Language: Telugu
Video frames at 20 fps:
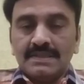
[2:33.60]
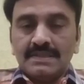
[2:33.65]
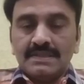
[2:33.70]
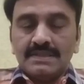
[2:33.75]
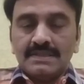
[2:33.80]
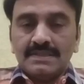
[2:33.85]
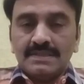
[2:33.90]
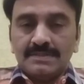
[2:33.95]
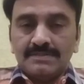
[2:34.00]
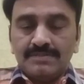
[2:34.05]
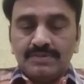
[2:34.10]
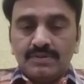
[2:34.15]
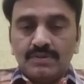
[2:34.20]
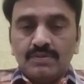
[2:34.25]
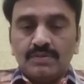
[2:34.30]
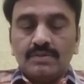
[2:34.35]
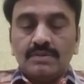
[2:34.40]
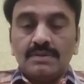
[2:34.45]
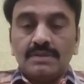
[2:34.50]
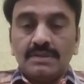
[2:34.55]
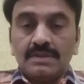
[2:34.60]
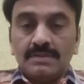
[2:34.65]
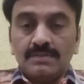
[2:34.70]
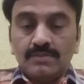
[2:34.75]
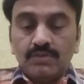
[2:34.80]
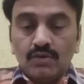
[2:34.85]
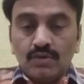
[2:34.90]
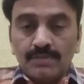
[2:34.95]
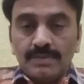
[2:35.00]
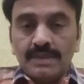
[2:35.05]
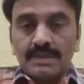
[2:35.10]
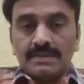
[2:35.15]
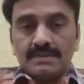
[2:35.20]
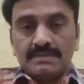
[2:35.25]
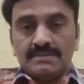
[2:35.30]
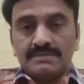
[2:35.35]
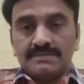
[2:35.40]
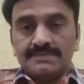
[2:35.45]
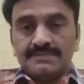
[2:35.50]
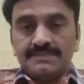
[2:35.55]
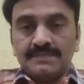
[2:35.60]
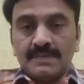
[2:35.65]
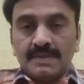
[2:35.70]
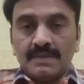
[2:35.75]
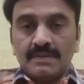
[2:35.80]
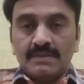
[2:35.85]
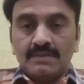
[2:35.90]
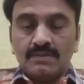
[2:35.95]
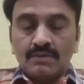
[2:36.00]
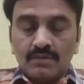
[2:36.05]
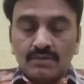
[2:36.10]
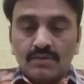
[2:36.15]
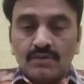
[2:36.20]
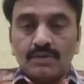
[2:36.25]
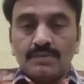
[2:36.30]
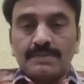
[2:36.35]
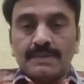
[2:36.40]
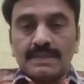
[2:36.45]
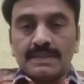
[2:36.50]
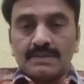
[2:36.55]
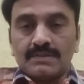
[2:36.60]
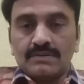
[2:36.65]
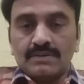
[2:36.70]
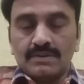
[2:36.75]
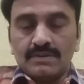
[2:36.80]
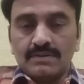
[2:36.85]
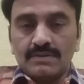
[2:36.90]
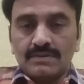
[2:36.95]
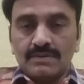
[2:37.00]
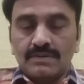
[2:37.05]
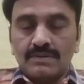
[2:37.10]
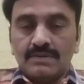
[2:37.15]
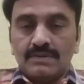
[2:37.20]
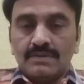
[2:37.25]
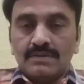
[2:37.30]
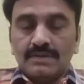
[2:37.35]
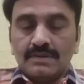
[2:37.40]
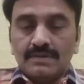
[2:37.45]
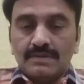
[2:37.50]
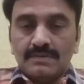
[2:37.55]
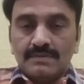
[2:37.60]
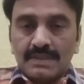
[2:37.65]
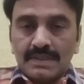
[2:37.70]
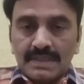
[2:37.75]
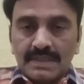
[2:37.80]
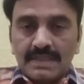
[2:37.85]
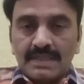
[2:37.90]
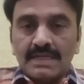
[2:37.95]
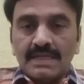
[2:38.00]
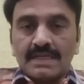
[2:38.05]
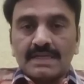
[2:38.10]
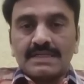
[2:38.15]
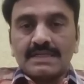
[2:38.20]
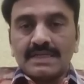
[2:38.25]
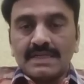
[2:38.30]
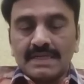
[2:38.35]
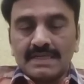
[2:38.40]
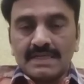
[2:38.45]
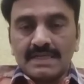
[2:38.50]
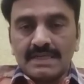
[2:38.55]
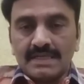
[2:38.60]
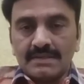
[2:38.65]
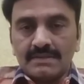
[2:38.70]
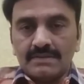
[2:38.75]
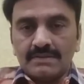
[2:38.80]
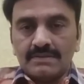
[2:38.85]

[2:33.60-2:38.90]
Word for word: ఈ భూ ఈ భూమి నొక్కుడు పథకంలో మరి ఎన్ని లక్షల ఎకరాలు